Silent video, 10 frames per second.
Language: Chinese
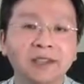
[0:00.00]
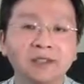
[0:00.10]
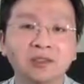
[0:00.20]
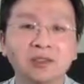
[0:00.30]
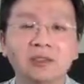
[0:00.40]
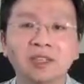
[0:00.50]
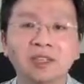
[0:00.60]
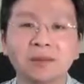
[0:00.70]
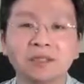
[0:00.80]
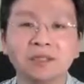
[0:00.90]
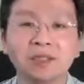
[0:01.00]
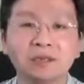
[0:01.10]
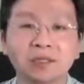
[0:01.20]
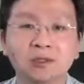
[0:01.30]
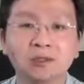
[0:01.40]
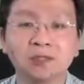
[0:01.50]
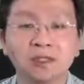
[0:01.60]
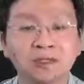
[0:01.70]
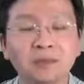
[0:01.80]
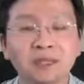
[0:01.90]
所以，我这个标题里面说
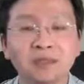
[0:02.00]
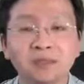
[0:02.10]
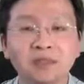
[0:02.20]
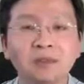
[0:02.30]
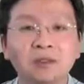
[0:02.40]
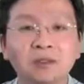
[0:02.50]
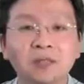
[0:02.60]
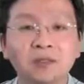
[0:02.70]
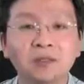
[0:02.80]
习近平的帝国梦，